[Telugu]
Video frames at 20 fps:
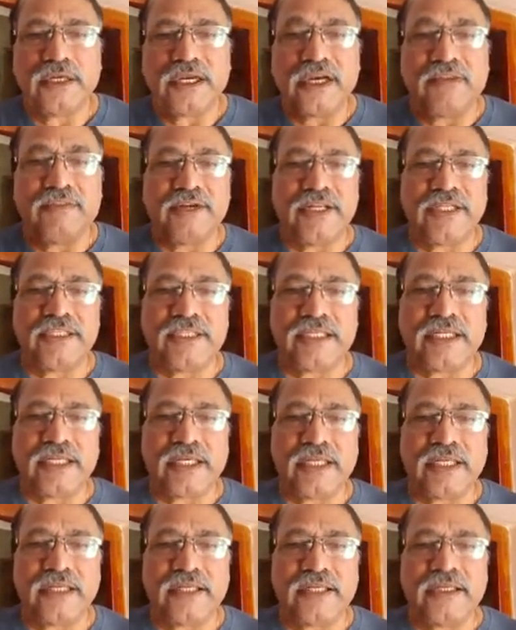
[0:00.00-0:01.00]

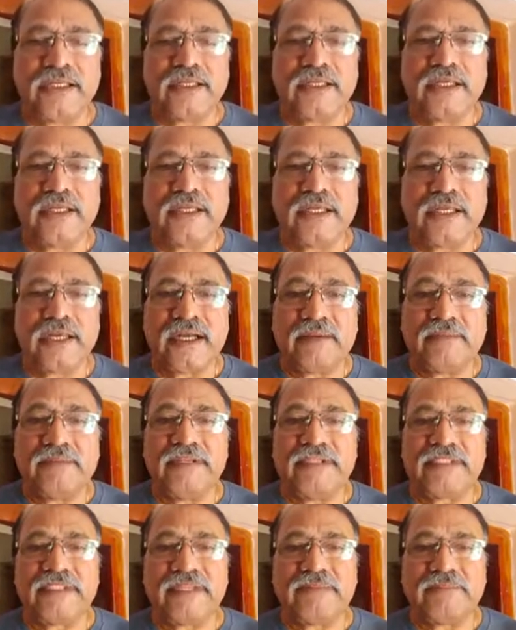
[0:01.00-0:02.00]
గమనించండి
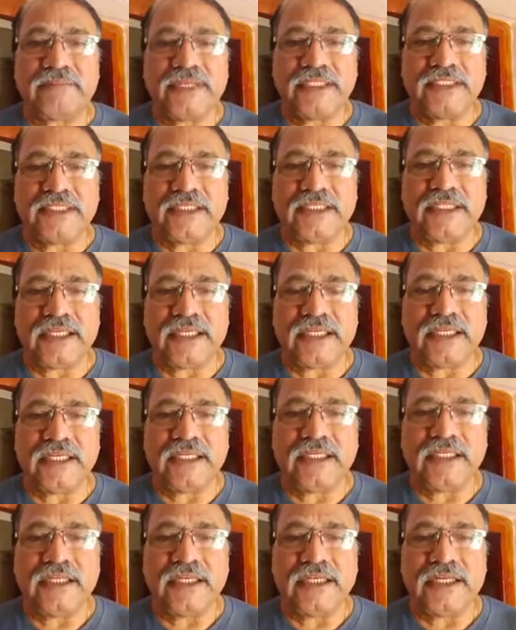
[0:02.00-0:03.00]
గమనిస్తే మంచిది అని
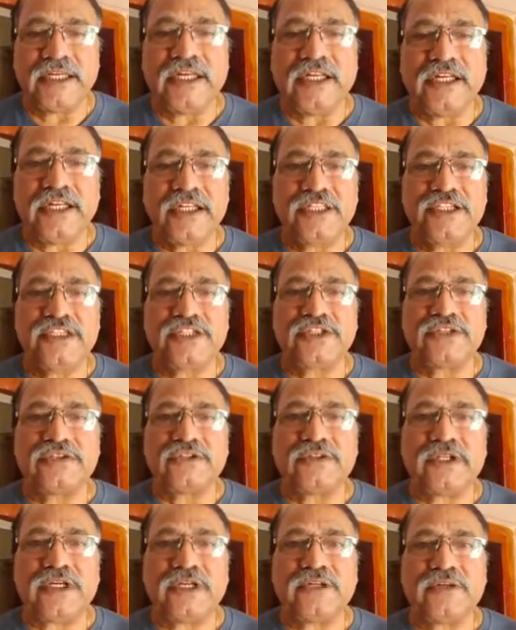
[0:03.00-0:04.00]
నేను
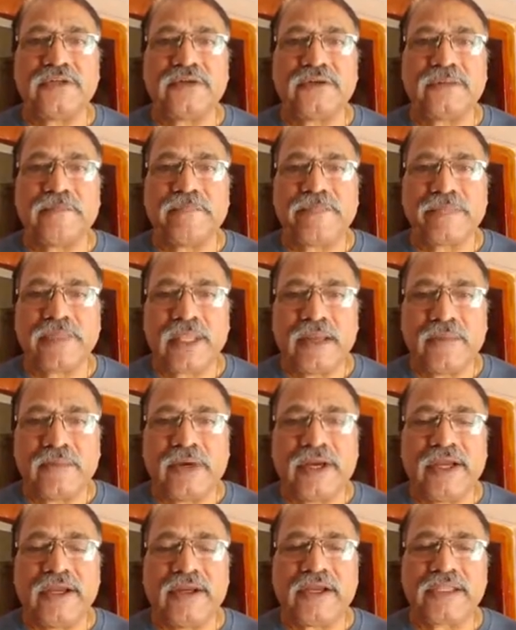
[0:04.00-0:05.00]
హెచ్చరిస్తున్నాను
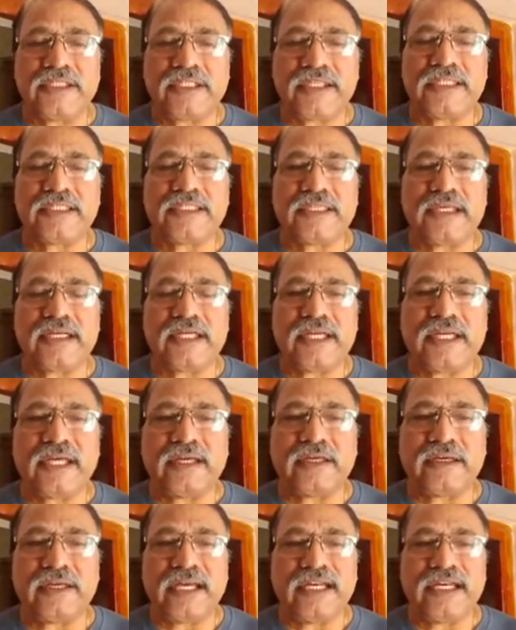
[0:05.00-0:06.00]
మా యొక్క జనసేన
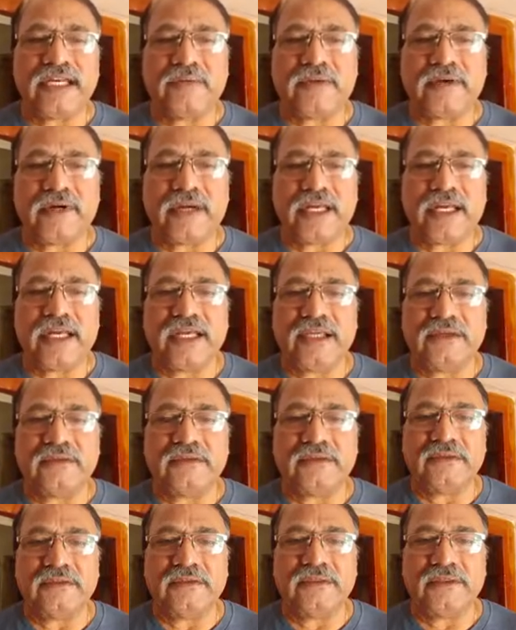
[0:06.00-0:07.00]
నాయకు హైదరాబాద్
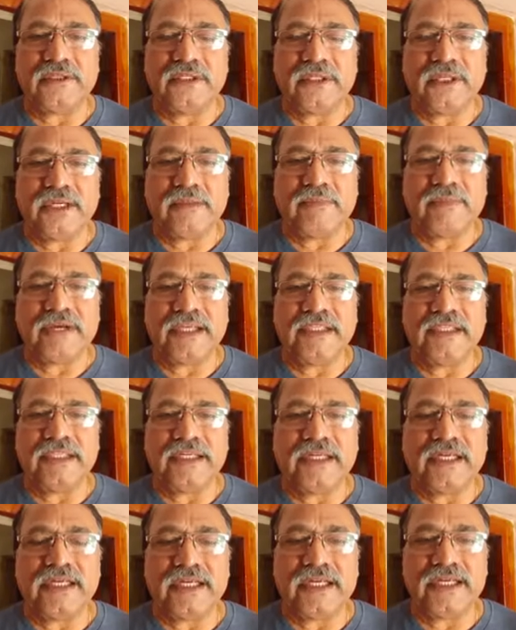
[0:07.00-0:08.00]
నాయకులు మహేందర్
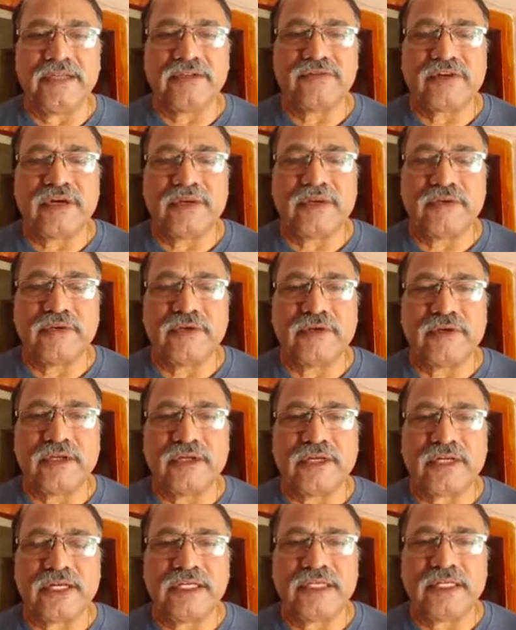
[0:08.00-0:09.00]
రెడ్డి కానీ స్వామిగౌడ్
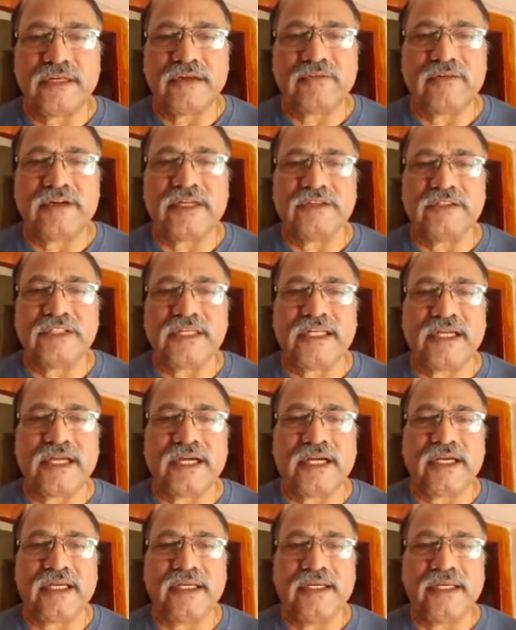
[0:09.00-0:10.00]
కానీ రాజలింగం వాళ్ళు
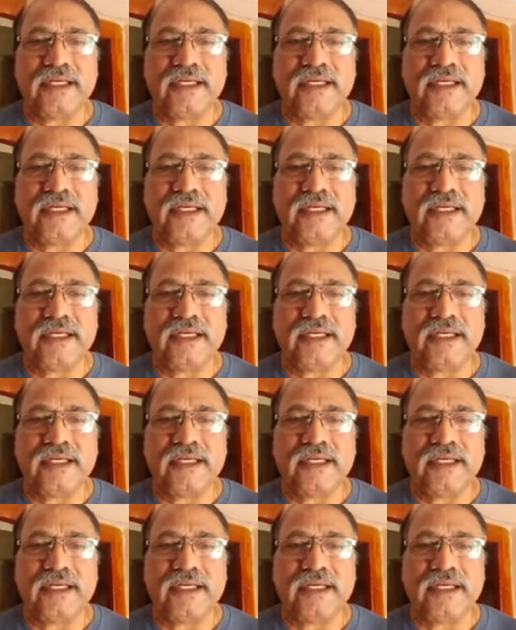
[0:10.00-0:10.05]
సరిగ్గా